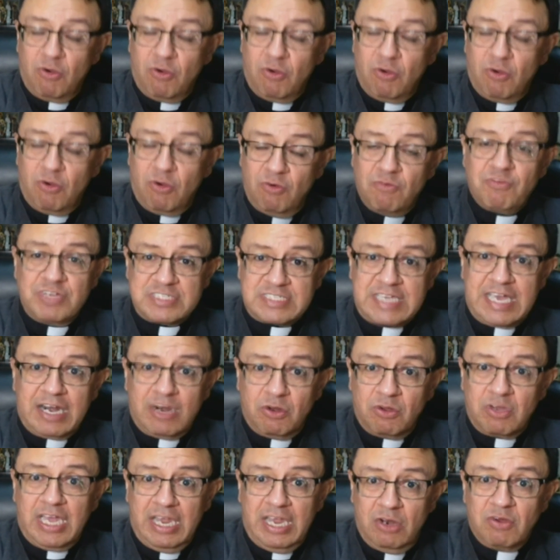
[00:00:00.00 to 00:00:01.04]
confesar lo
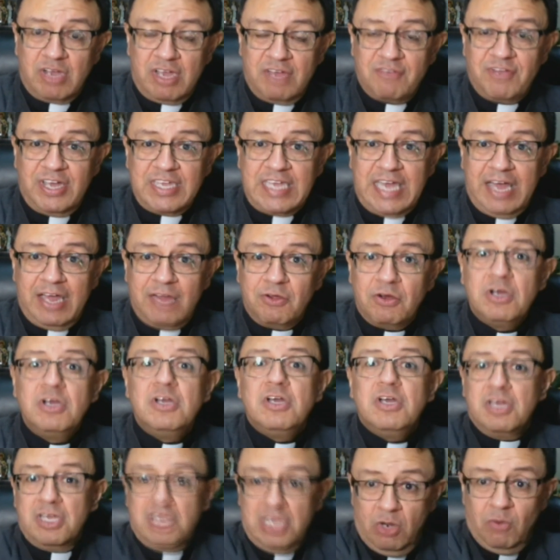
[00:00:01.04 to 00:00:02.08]
que, lo que he fallado y
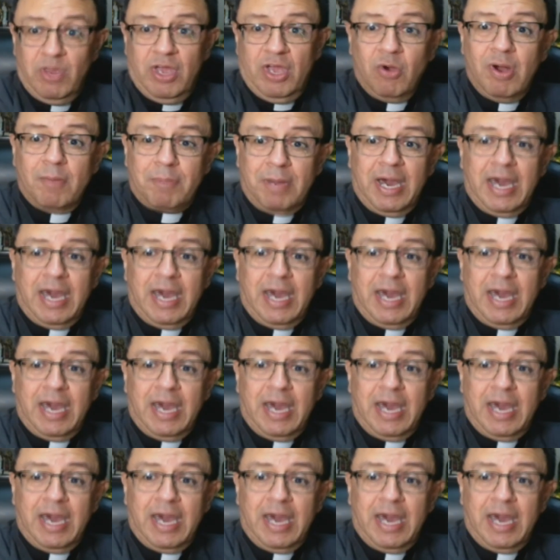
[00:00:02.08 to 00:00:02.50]
luego apagarlo.